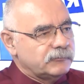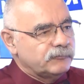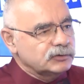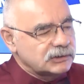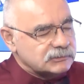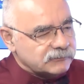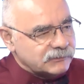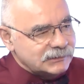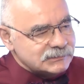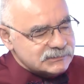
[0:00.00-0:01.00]
вот
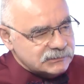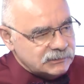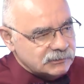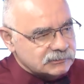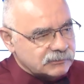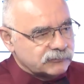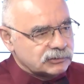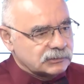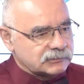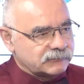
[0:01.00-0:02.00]
этого инцидента,
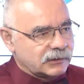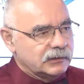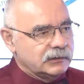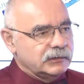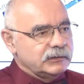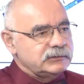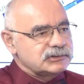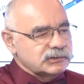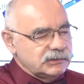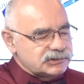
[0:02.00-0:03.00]
вот этого
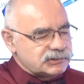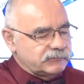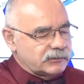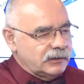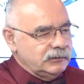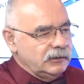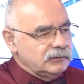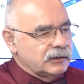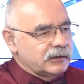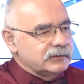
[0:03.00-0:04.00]
тяжелейшего
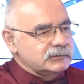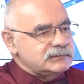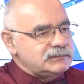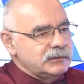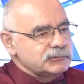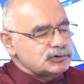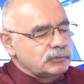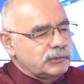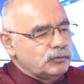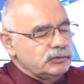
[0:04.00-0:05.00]
ранения с тем,
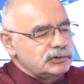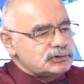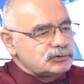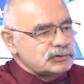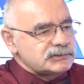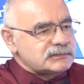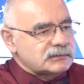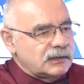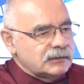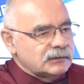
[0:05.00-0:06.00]
чтобы уничтожить
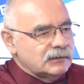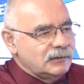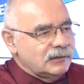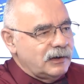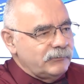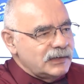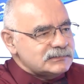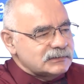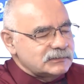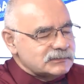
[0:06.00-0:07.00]
склады
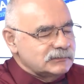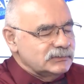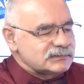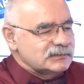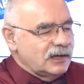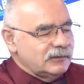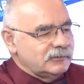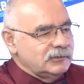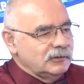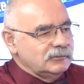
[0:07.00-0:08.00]
Хамаса, если мы знали,
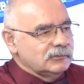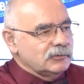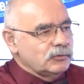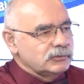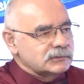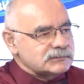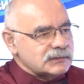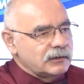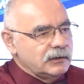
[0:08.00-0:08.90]
где они находятся.